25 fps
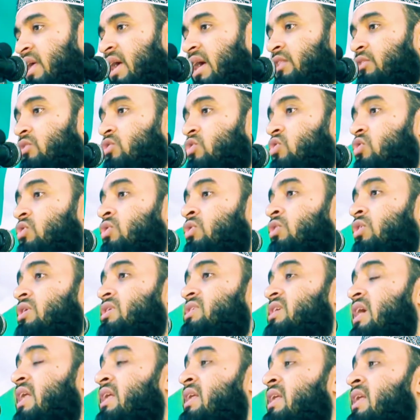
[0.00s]
এত
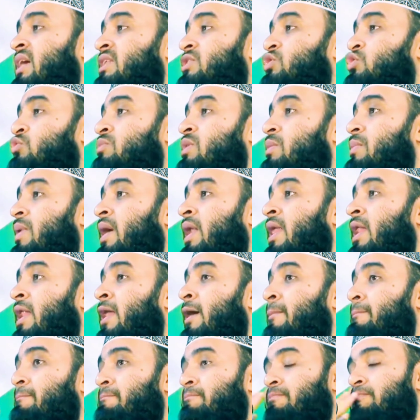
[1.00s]
সুন্দর জান্নাত তুমি
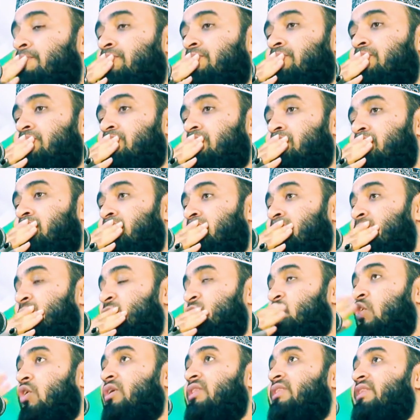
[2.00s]
বানালাম
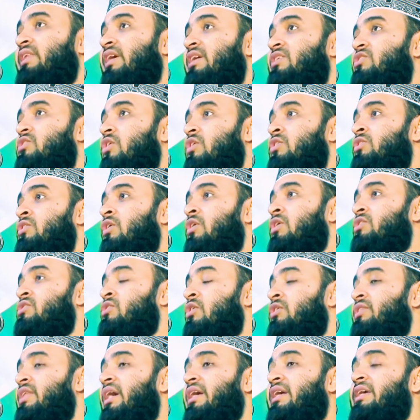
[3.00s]
চোখ দিয়ে
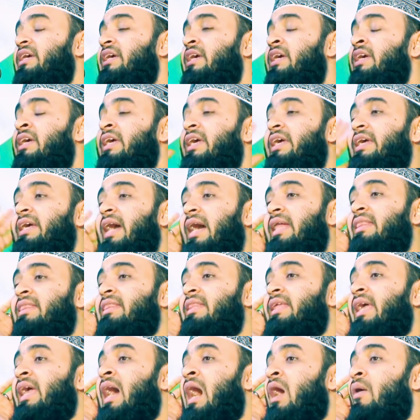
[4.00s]
সৌন্দর্য দেখি কান
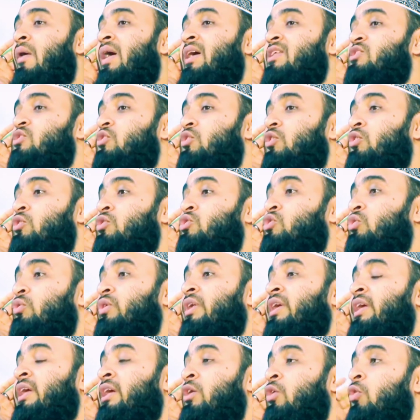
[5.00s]
দিয়ে আওয়াজগুলো
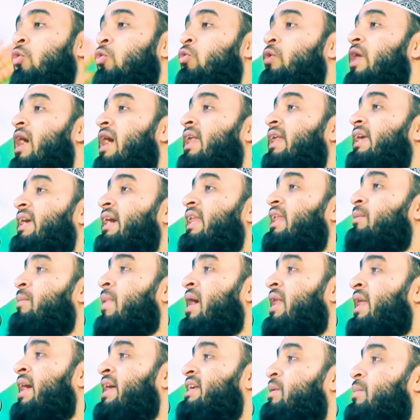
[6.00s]
শুনি হুর আর
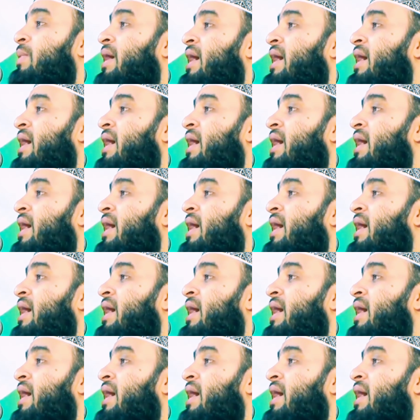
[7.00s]
গেলমান হেঁটে